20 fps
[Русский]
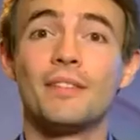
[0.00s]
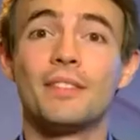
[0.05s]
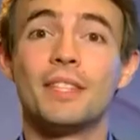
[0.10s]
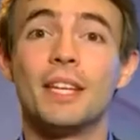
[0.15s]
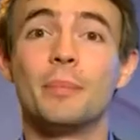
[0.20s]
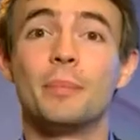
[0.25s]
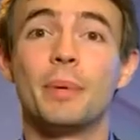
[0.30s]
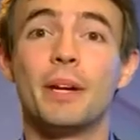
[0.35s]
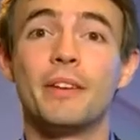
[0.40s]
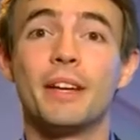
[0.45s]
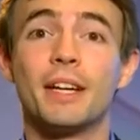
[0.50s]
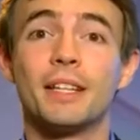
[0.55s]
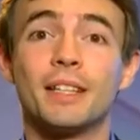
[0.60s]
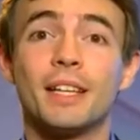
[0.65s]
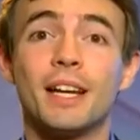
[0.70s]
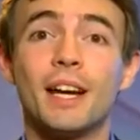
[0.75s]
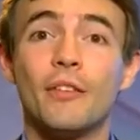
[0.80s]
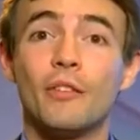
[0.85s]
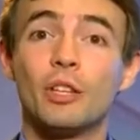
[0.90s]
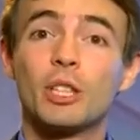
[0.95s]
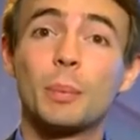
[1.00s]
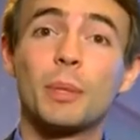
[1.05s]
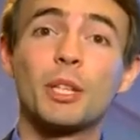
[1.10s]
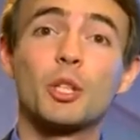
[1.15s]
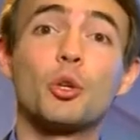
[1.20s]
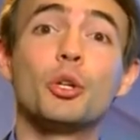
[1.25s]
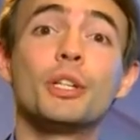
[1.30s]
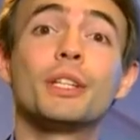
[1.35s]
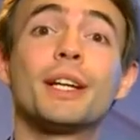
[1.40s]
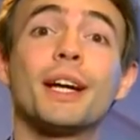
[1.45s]
Всем привет! Вот и
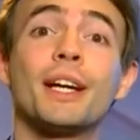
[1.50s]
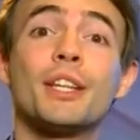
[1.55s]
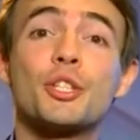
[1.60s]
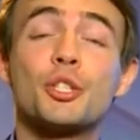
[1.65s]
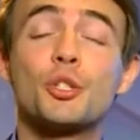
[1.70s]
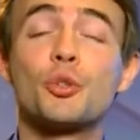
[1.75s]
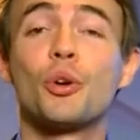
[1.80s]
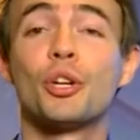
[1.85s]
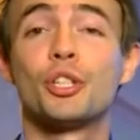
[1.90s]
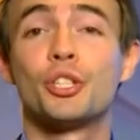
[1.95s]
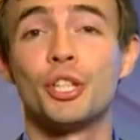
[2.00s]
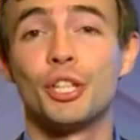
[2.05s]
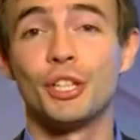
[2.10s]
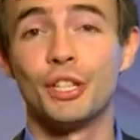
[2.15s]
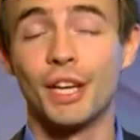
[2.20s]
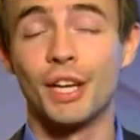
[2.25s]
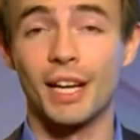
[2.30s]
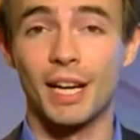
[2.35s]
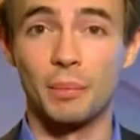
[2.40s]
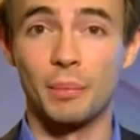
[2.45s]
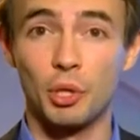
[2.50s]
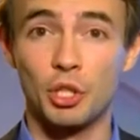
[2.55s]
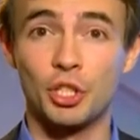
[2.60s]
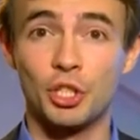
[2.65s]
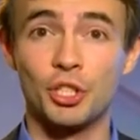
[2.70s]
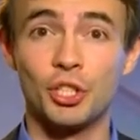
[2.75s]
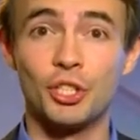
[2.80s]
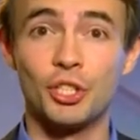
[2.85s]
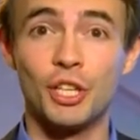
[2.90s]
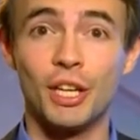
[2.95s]
подходит к концу очередная рабочая
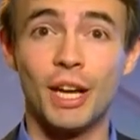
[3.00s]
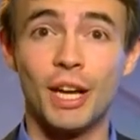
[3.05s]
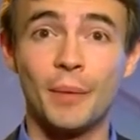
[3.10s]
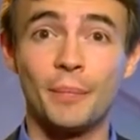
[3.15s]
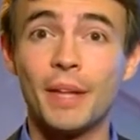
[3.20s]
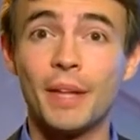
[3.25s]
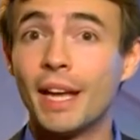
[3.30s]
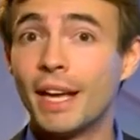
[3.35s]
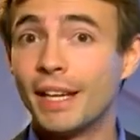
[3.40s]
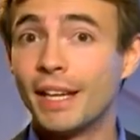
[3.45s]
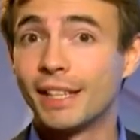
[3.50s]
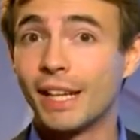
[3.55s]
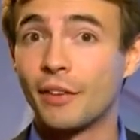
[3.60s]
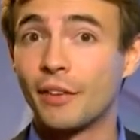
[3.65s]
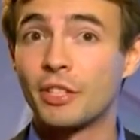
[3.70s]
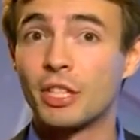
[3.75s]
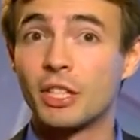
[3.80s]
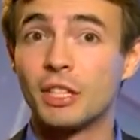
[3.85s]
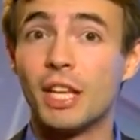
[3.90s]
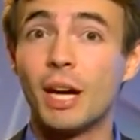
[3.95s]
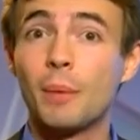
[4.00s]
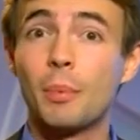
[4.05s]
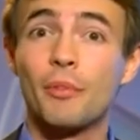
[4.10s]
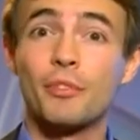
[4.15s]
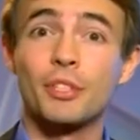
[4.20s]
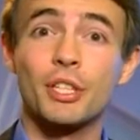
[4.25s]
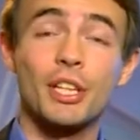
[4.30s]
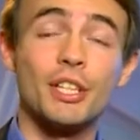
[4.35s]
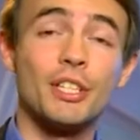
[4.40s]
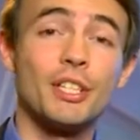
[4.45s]
неделя. И как всегда, по
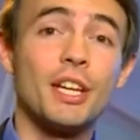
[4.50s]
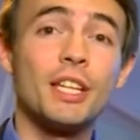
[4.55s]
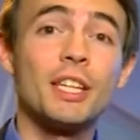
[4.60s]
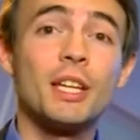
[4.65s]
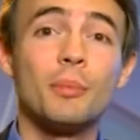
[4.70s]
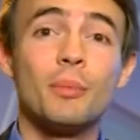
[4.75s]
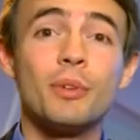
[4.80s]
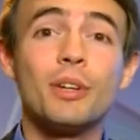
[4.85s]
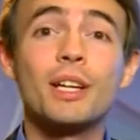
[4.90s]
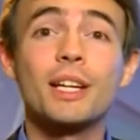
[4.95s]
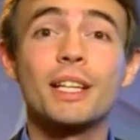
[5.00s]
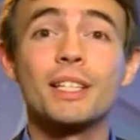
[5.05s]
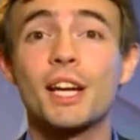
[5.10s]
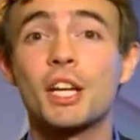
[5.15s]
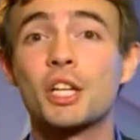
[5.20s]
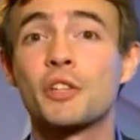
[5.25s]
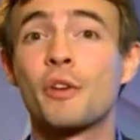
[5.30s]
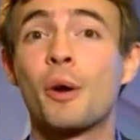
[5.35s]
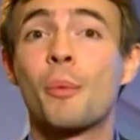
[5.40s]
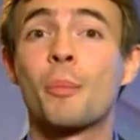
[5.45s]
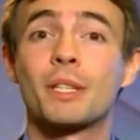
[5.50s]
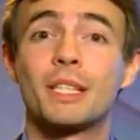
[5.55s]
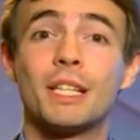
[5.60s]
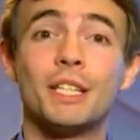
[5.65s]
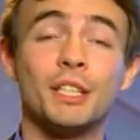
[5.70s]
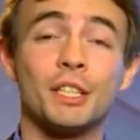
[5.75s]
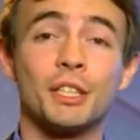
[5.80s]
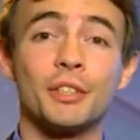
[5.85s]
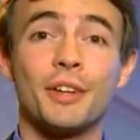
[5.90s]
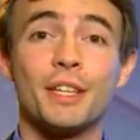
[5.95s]
воскресеньям мы расскажем вам о
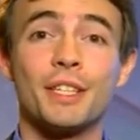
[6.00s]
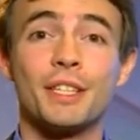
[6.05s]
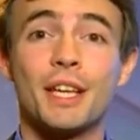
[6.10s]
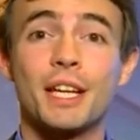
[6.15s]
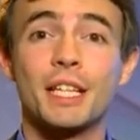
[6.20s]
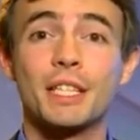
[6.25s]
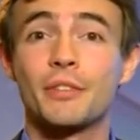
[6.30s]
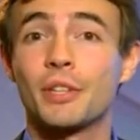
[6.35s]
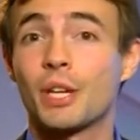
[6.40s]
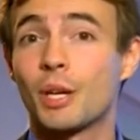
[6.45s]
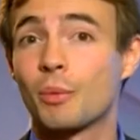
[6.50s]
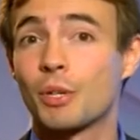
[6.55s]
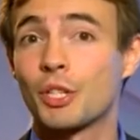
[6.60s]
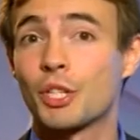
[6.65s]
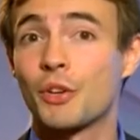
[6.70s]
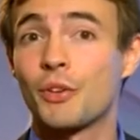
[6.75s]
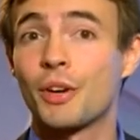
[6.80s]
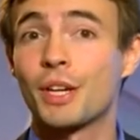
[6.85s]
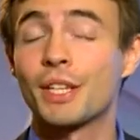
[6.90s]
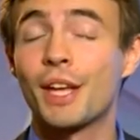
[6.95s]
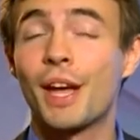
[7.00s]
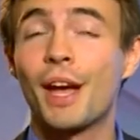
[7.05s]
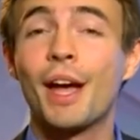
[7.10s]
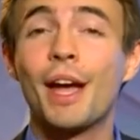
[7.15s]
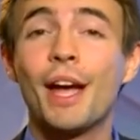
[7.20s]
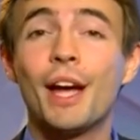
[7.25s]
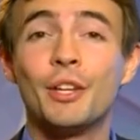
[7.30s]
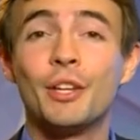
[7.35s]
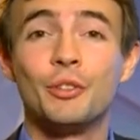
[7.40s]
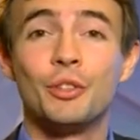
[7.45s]
последних новостях сферы образования,
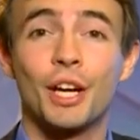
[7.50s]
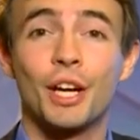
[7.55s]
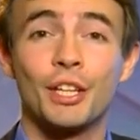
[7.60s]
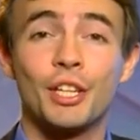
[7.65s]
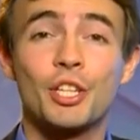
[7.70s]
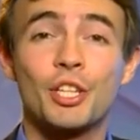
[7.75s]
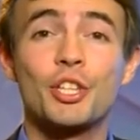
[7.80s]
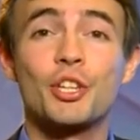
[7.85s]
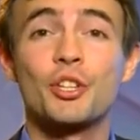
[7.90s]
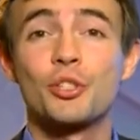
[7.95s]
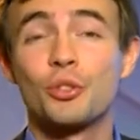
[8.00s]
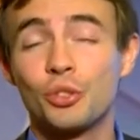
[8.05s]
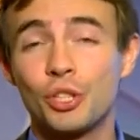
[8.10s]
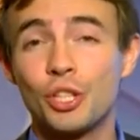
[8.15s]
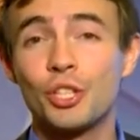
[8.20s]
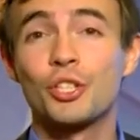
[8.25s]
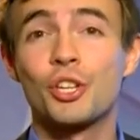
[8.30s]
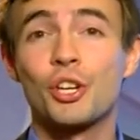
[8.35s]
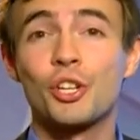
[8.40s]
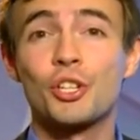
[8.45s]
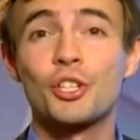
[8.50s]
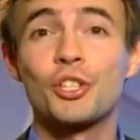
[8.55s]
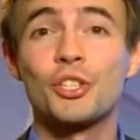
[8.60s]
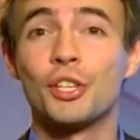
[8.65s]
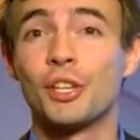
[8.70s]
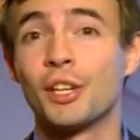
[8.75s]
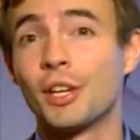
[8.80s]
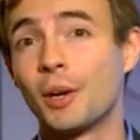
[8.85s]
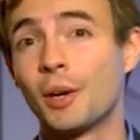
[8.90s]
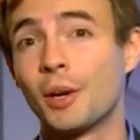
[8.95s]
ну и, конечно, студенческой жизни.